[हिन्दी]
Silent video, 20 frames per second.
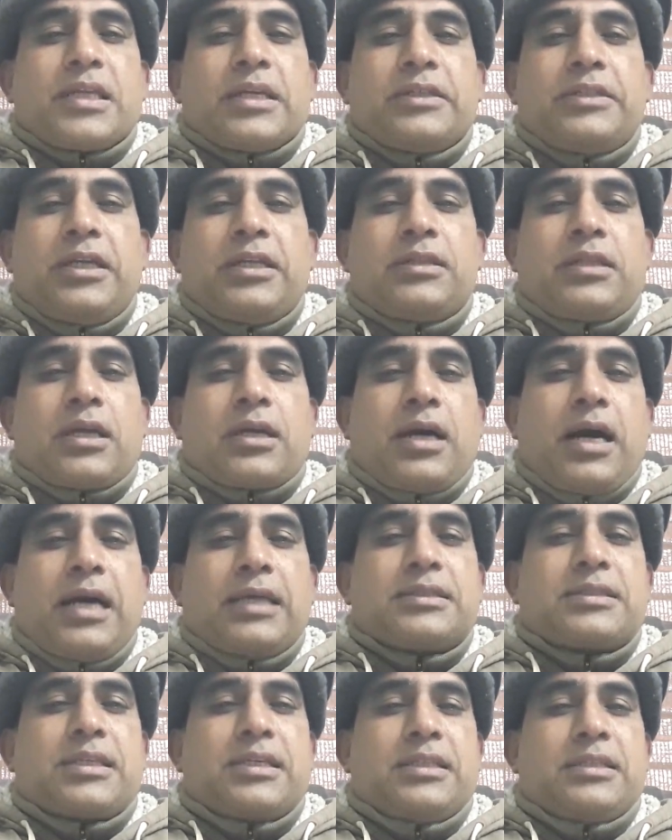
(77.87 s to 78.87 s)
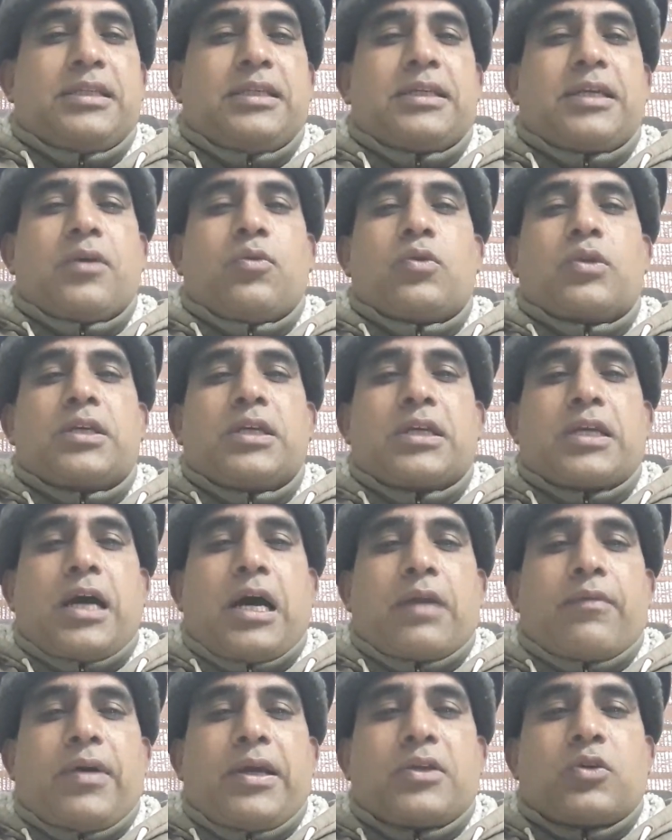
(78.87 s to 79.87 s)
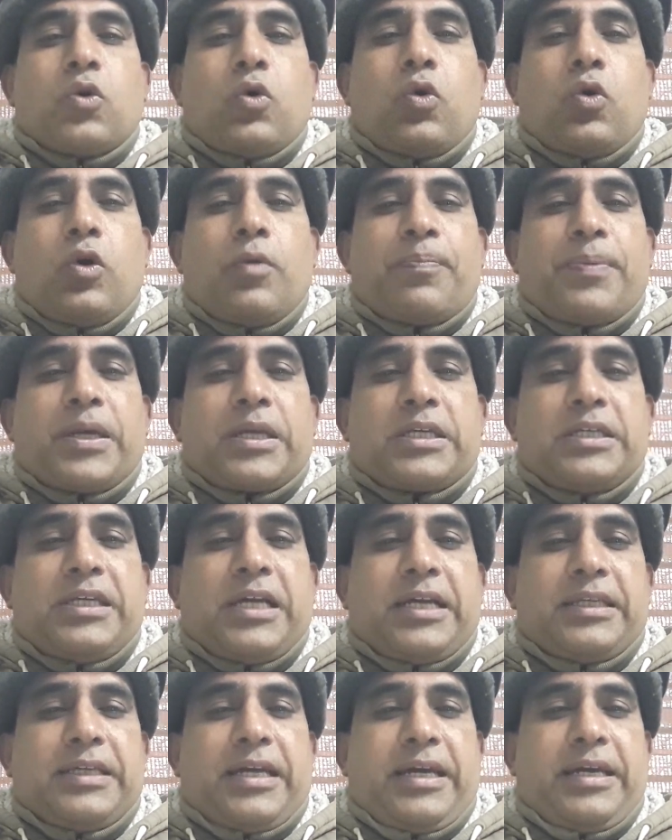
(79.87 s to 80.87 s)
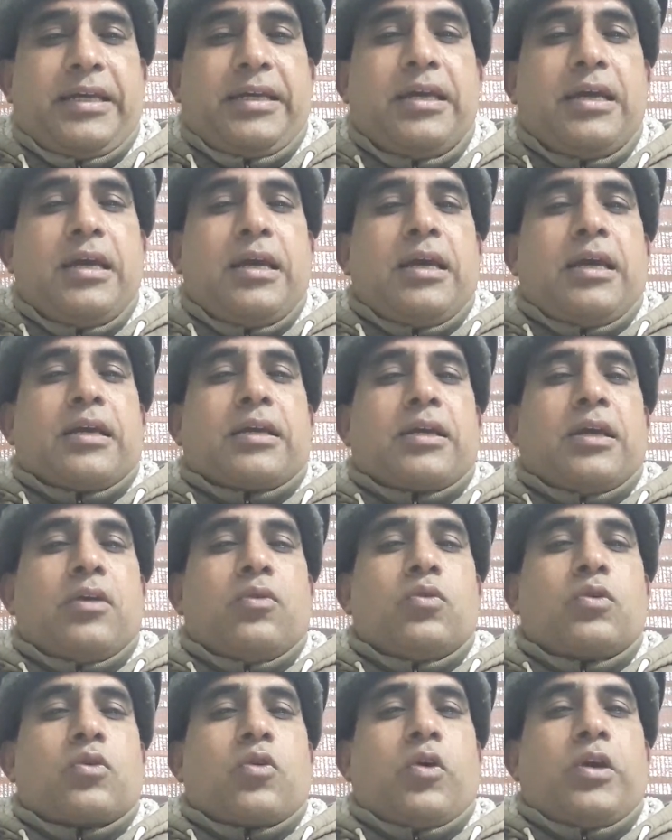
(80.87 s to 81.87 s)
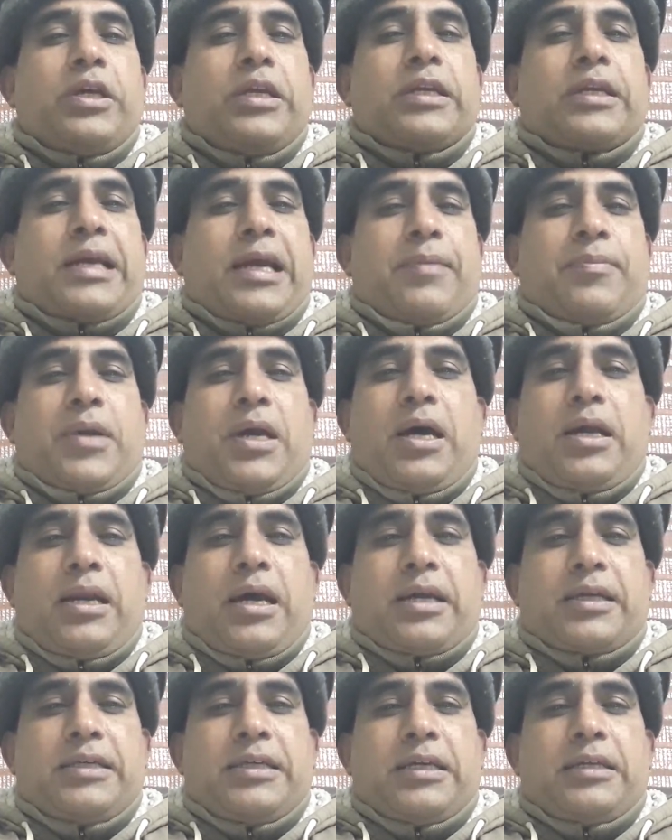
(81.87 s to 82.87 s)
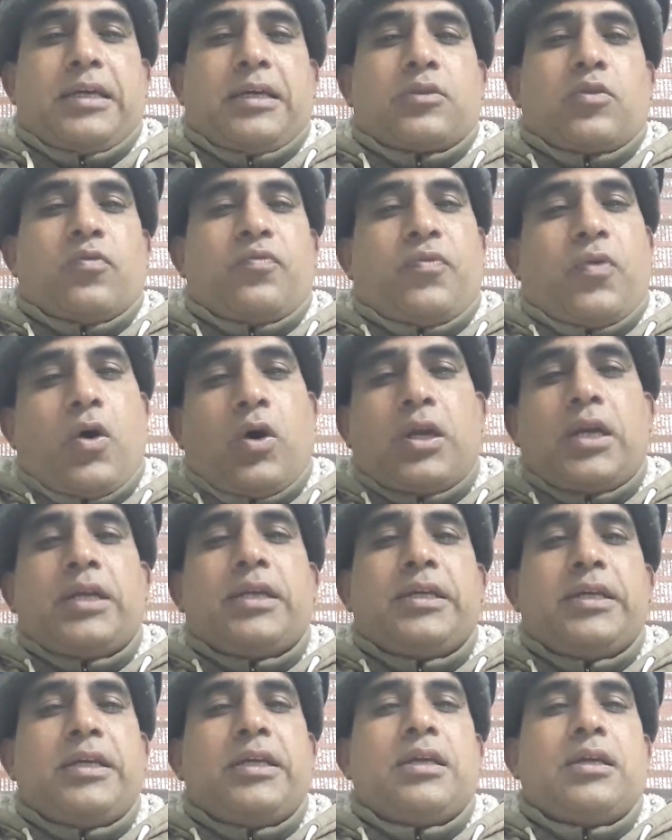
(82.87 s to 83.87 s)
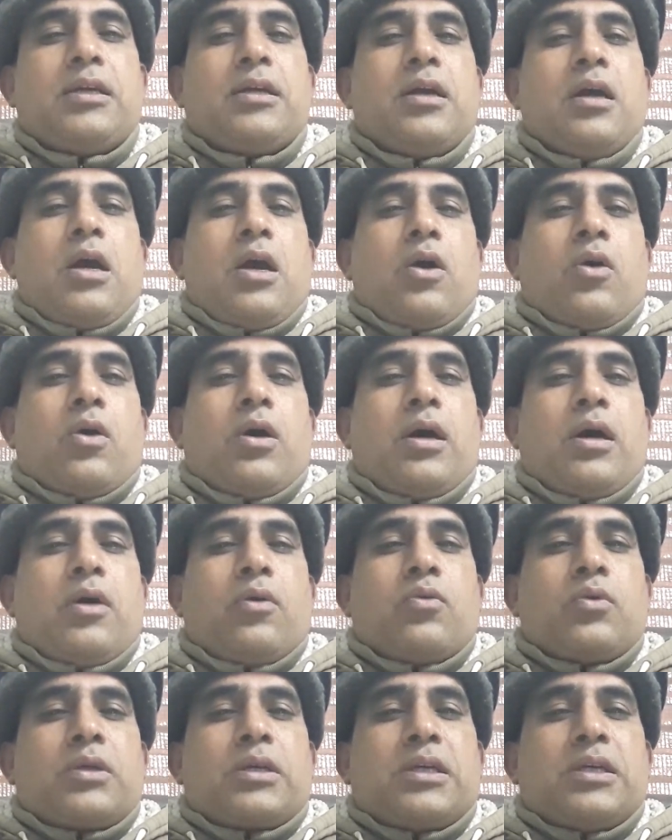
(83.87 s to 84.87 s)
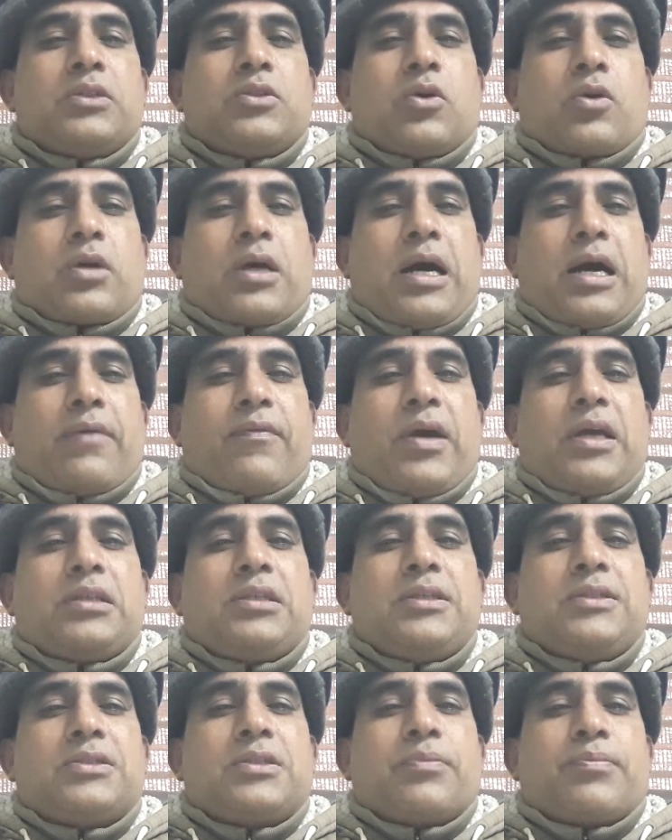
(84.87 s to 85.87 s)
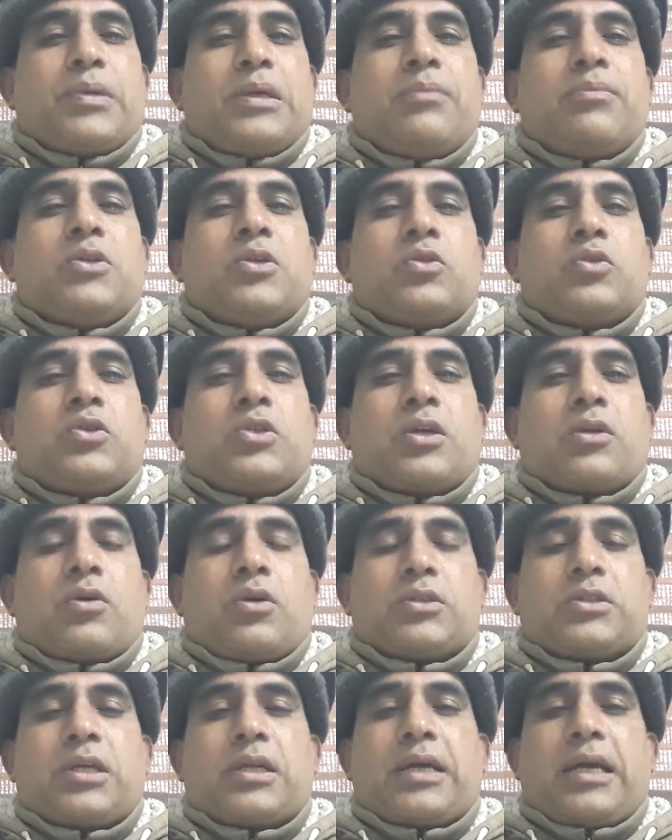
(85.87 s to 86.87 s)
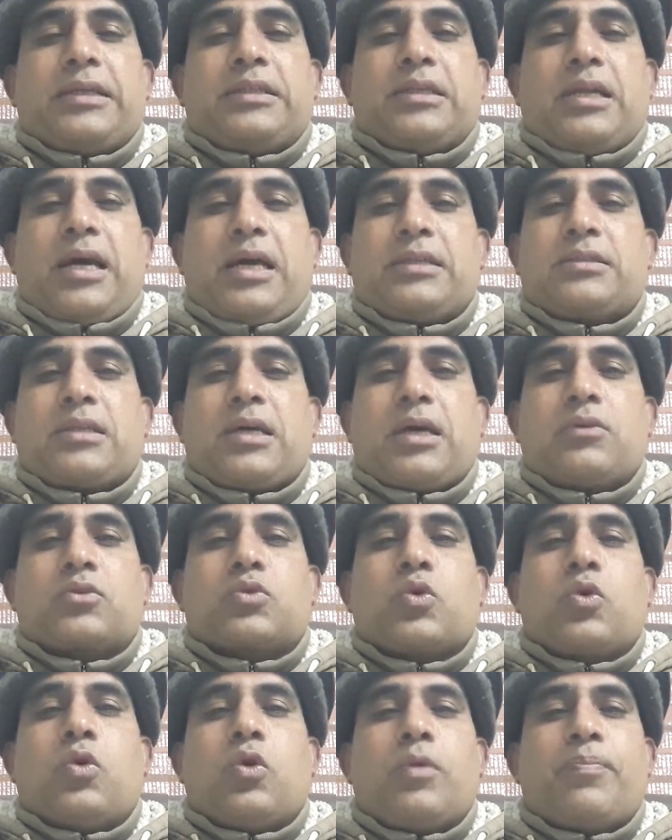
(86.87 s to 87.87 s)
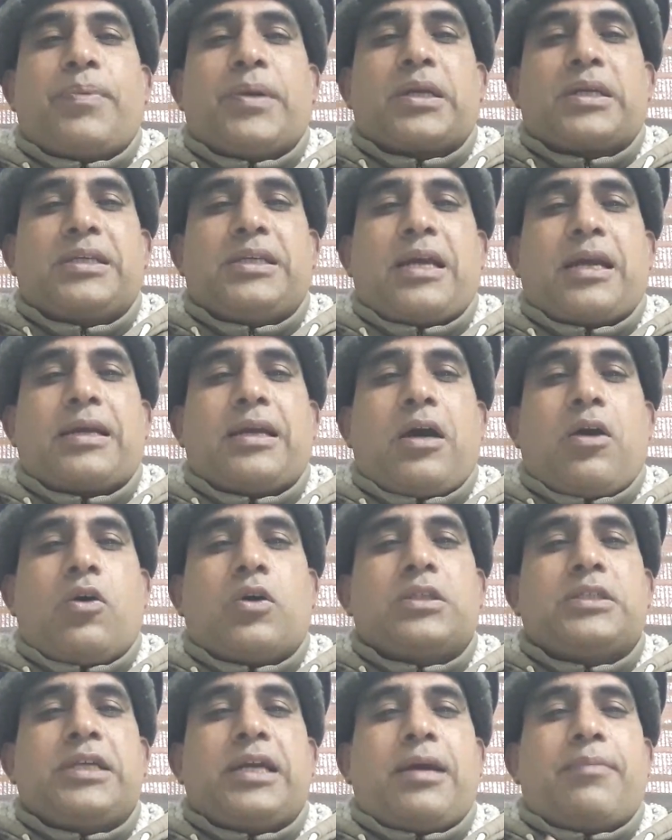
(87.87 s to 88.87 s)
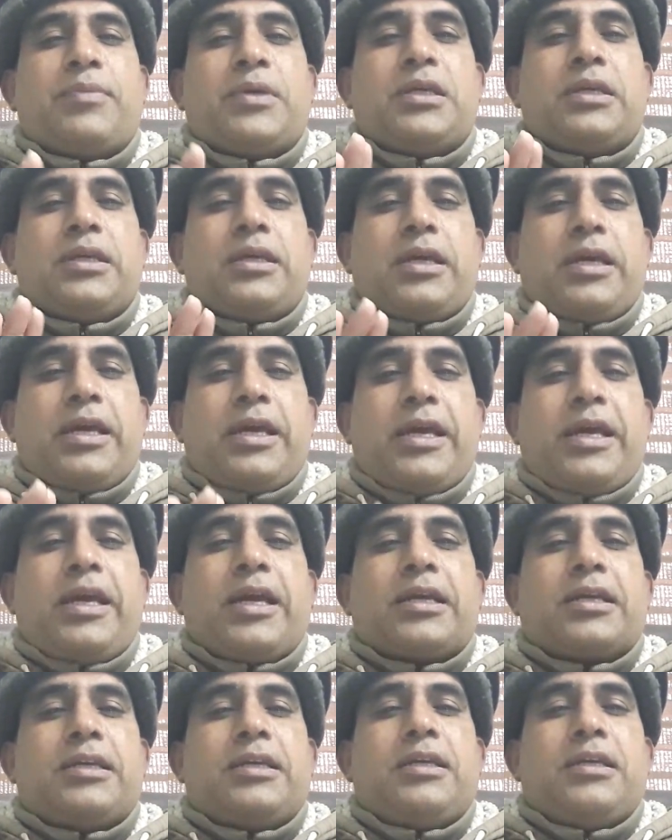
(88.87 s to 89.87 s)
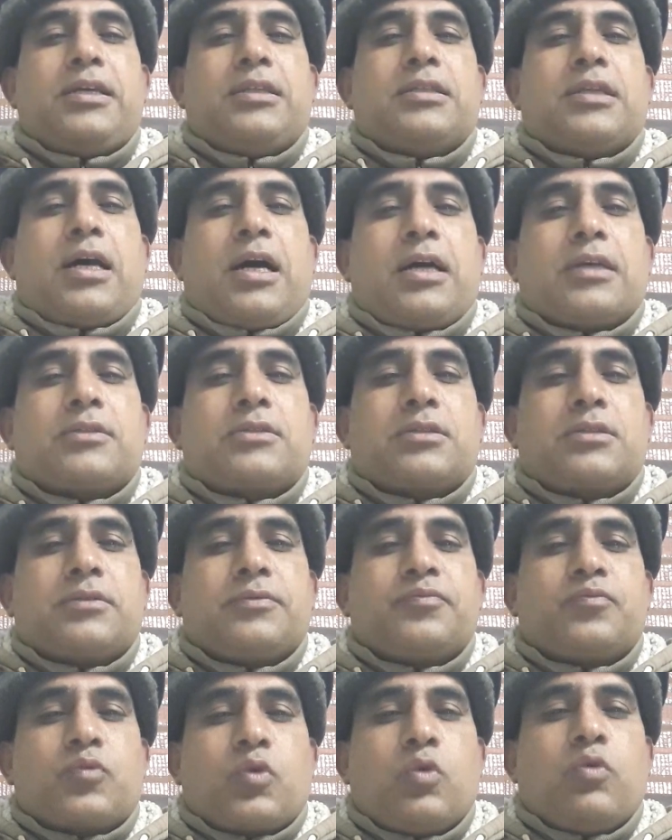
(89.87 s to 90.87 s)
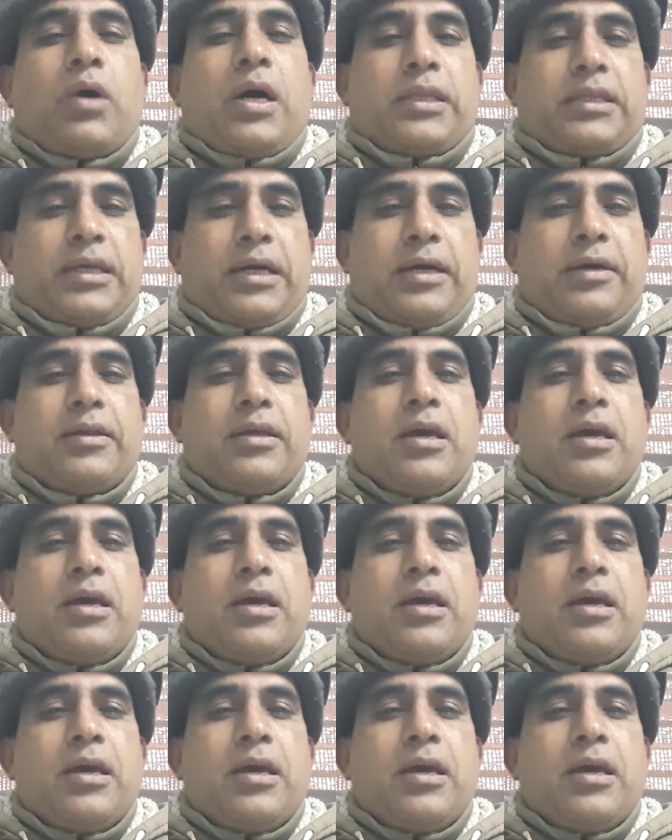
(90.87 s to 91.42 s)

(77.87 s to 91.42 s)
ये दरख्वास्त की थी कि उनकी कार्रवाई को ओपन किया जाए कि उनको इन कैमरा ना किया जाए तो फ़ौर ही उनकी जो कार्रवाई थी सुप्रीम जुडिशल कौंसिल का इजलास था उसको ओपन किया गया और ये अभी एक ही इजलास हुआ था